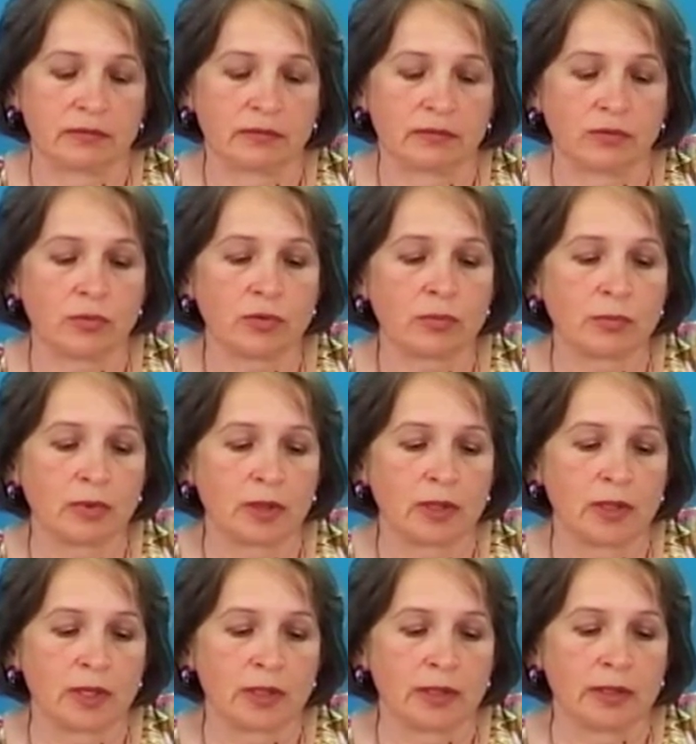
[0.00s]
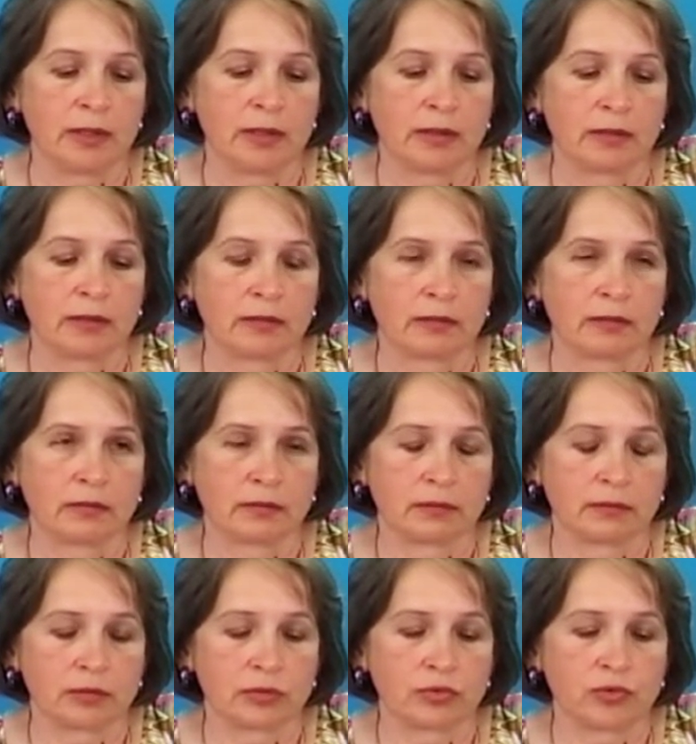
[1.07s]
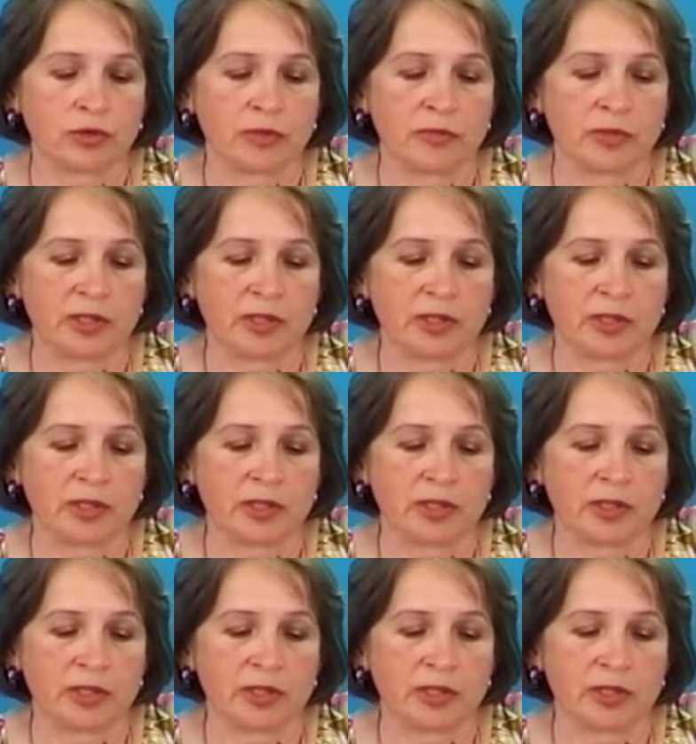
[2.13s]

норм и с учетом